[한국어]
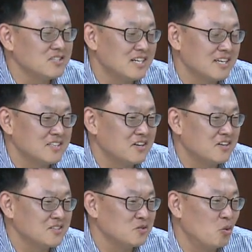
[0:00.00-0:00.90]

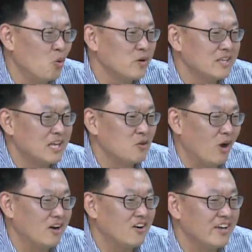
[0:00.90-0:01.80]
성장했던 그 오래된
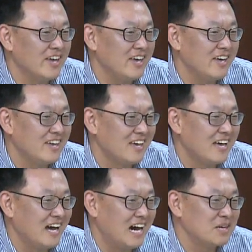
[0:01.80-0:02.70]
과거의
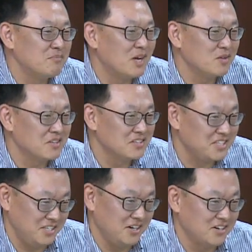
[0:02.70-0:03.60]

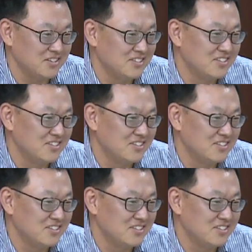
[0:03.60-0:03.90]
아름다웠던 기억,